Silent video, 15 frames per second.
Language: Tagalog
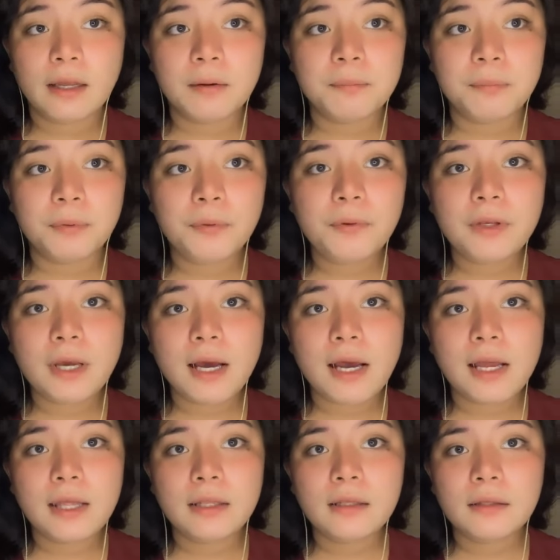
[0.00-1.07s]
Ayan po
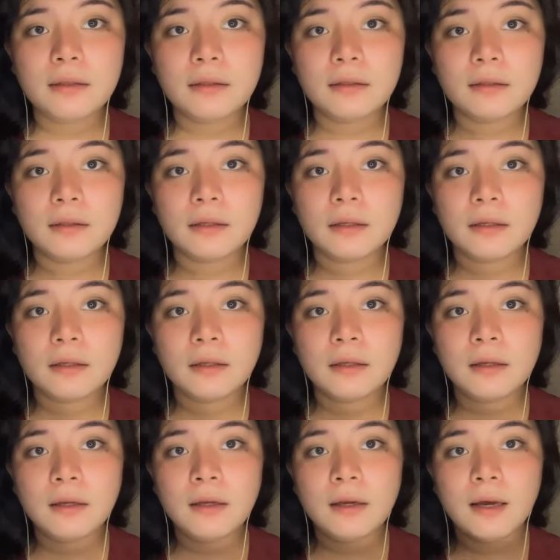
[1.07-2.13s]
'yan.
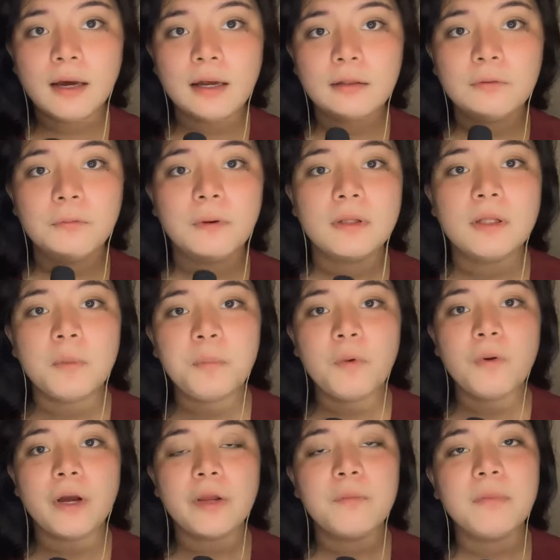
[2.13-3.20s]
At wag na
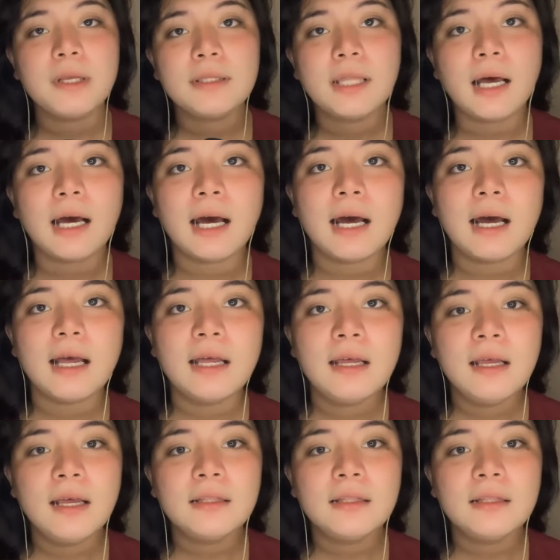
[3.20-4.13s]
po kayong magtaka